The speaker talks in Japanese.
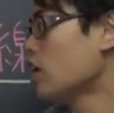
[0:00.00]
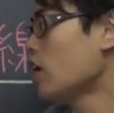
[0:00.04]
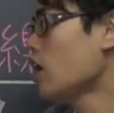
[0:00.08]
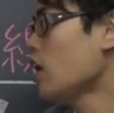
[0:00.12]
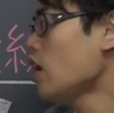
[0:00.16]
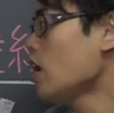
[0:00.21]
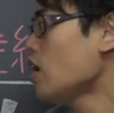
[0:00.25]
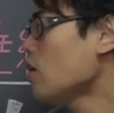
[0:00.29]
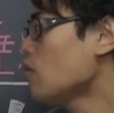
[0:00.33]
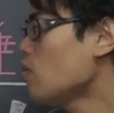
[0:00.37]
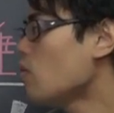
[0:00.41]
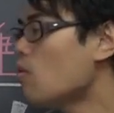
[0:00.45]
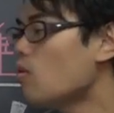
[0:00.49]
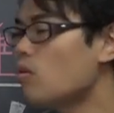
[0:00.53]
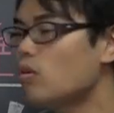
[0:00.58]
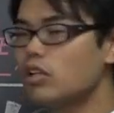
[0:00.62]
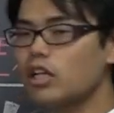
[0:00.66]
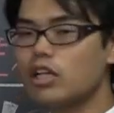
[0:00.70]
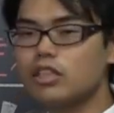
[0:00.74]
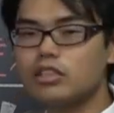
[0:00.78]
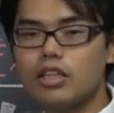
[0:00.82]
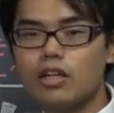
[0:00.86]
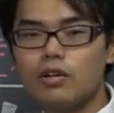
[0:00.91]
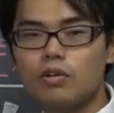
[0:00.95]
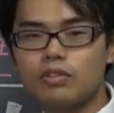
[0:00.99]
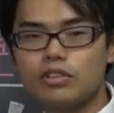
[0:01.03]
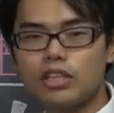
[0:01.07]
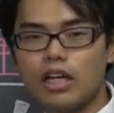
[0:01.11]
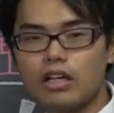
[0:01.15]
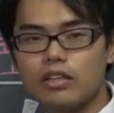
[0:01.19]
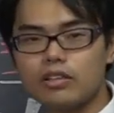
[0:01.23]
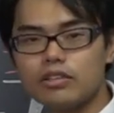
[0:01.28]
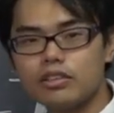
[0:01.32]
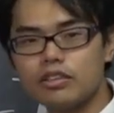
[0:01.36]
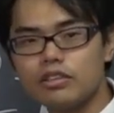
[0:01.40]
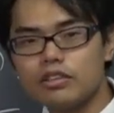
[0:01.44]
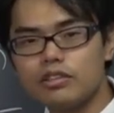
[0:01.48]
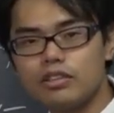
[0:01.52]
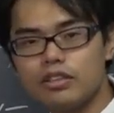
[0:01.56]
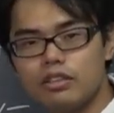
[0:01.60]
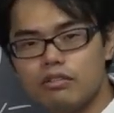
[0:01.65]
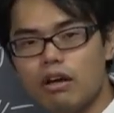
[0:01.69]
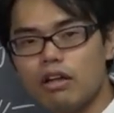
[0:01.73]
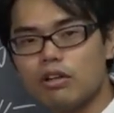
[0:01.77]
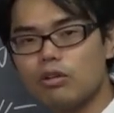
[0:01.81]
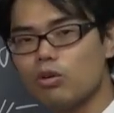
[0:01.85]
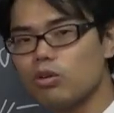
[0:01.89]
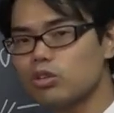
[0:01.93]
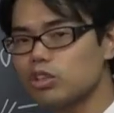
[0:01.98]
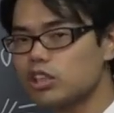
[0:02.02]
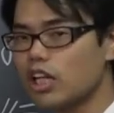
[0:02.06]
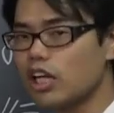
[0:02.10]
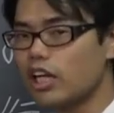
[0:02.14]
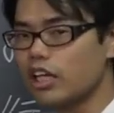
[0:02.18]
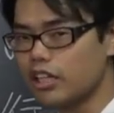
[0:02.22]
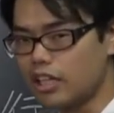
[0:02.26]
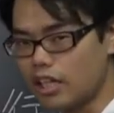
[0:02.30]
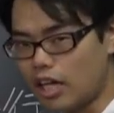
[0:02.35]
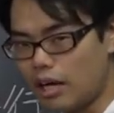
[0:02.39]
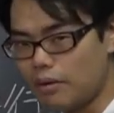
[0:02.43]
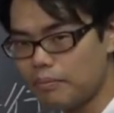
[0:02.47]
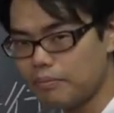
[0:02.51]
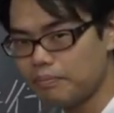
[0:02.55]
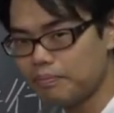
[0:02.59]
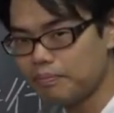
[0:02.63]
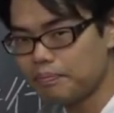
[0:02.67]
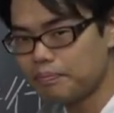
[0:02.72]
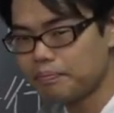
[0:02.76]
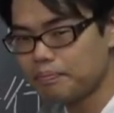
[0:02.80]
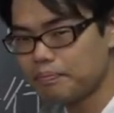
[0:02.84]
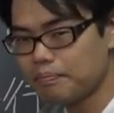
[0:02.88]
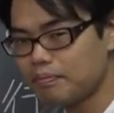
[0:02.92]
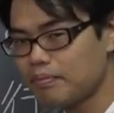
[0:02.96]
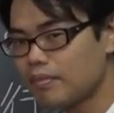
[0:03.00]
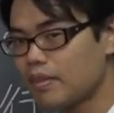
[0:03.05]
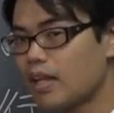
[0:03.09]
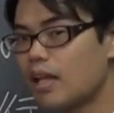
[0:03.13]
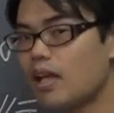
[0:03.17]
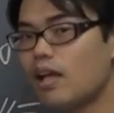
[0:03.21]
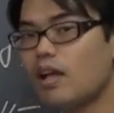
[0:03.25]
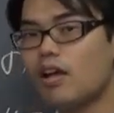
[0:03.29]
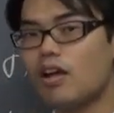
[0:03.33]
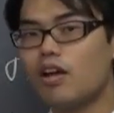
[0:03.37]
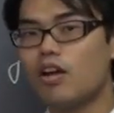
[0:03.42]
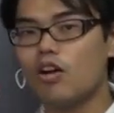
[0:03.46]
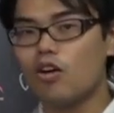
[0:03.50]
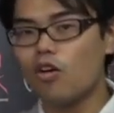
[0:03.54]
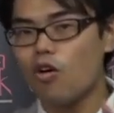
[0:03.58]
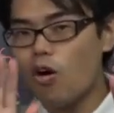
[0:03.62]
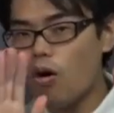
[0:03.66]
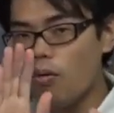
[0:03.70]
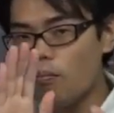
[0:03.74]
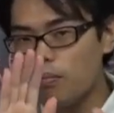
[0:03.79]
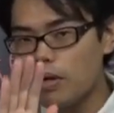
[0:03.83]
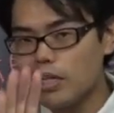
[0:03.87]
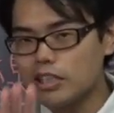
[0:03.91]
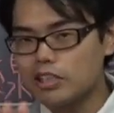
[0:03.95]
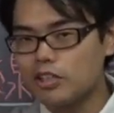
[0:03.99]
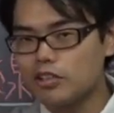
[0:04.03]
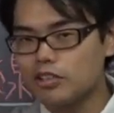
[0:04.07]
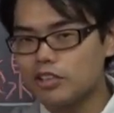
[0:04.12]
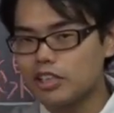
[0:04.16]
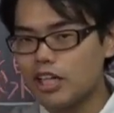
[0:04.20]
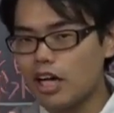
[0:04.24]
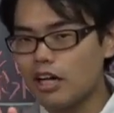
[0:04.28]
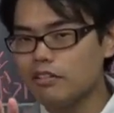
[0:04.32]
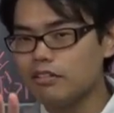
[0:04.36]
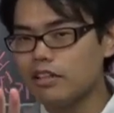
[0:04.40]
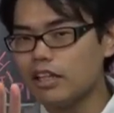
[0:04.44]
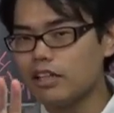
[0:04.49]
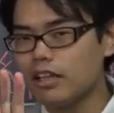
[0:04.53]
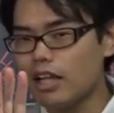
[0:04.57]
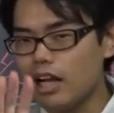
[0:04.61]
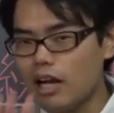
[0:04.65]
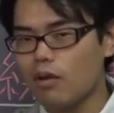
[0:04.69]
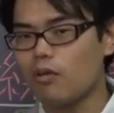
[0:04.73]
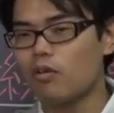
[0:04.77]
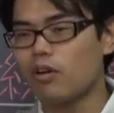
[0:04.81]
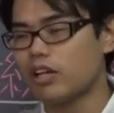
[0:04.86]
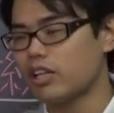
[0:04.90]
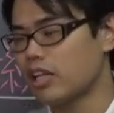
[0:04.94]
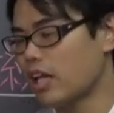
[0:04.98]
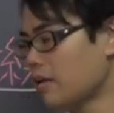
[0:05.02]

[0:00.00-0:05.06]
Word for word: 平行な線を作図するにはどうしたらいいかコンパスを使うんだったらこれ